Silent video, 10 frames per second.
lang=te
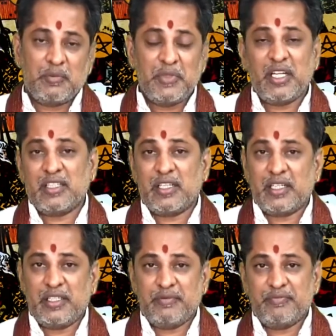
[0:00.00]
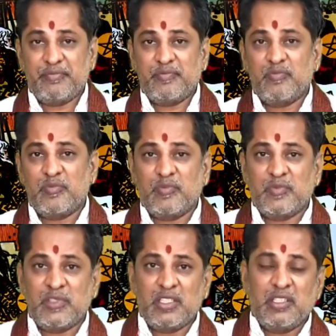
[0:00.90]
మీ అందరికీ
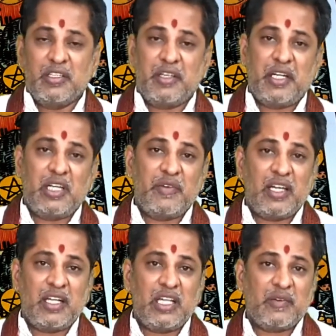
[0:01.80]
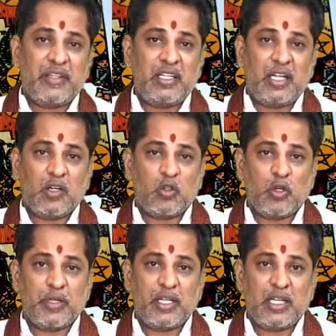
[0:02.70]
రెండు వేల ఇరవై
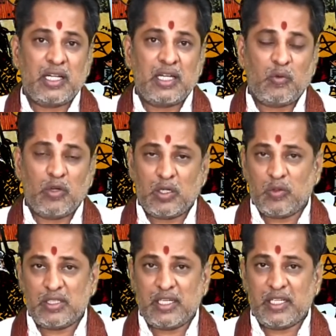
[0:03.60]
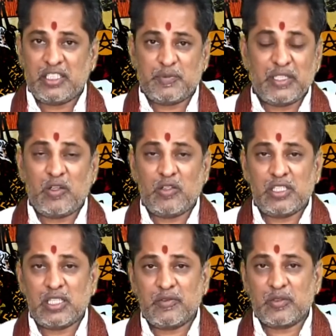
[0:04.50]
అక్టోబర్ నెల ఒకటవ తారీఖు నుంచి పదిహేనవ
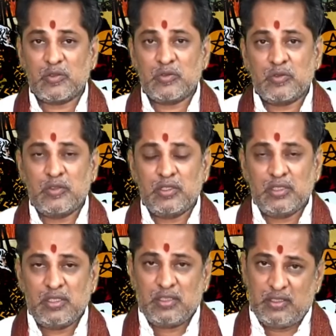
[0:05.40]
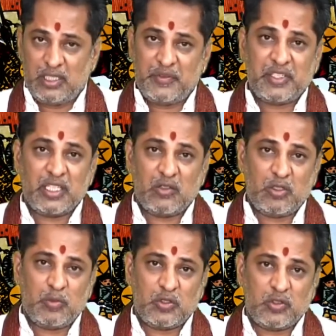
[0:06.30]
తారీఖు వరకు ఏ విధంగా
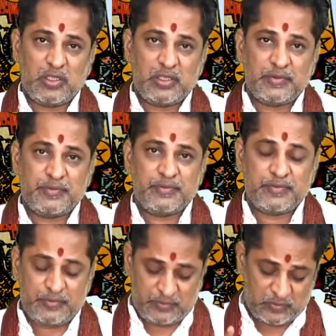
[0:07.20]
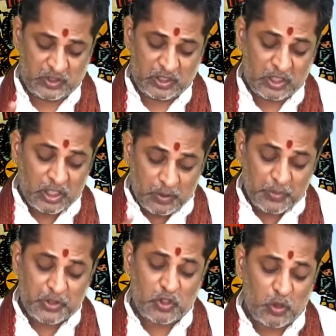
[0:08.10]
ఉండబోతోంది
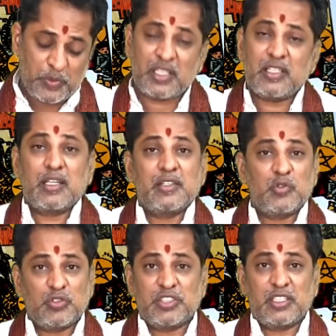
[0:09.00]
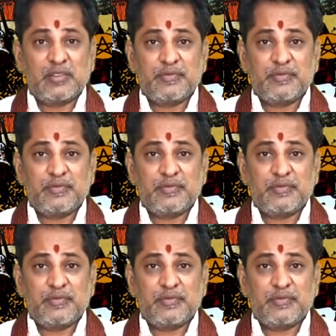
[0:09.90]
మిత్రులు మీ అందరికీ సూచన